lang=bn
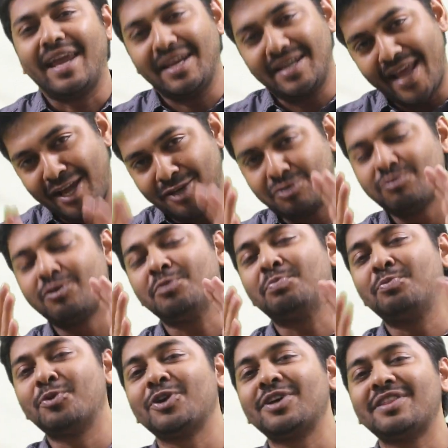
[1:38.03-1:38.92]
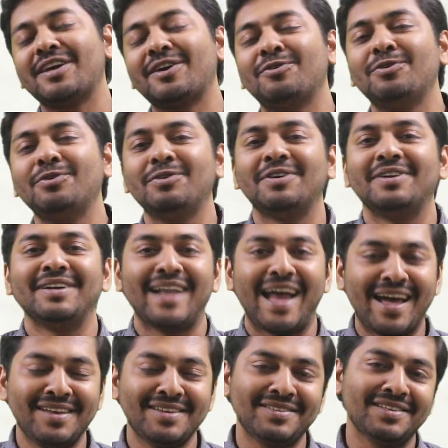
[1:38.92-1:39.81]
এটা একশো আর পরেই দেখো
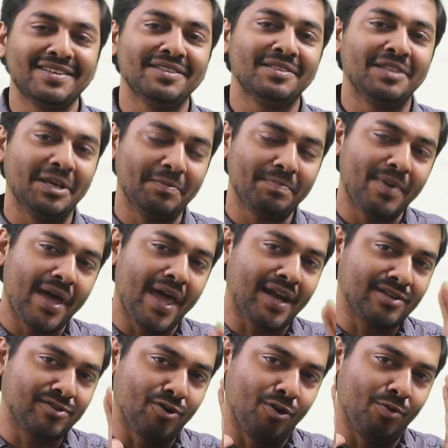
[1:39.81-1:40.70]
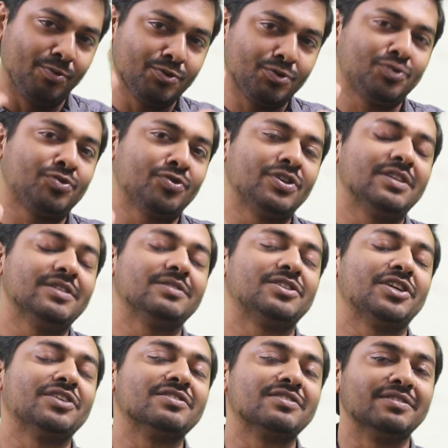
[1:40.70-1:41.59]
না হেসে দেখবা একটা অবশ্যই
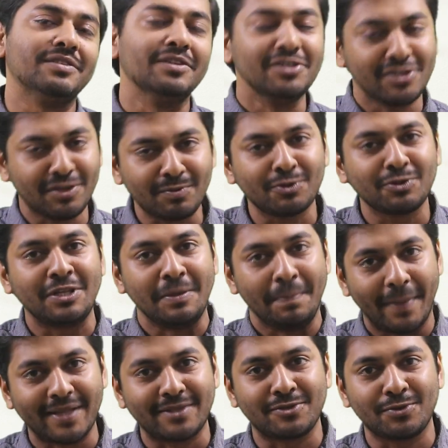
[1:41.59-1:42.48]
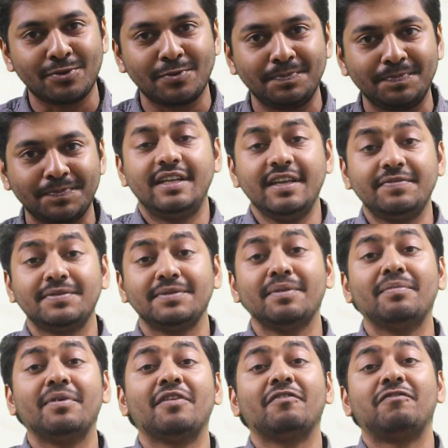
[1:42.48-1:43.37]
চেঞ্জ নিজের মধ্যে পাচ্ছ টিপস
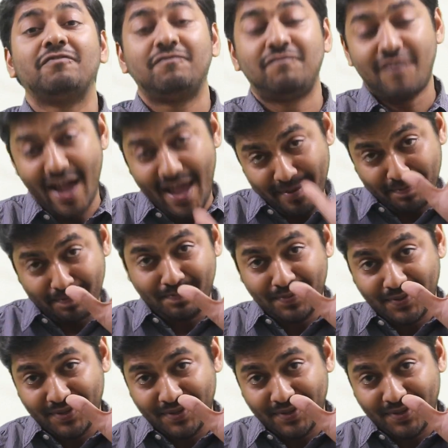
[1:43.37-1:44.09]
নাম্বার ফাইভ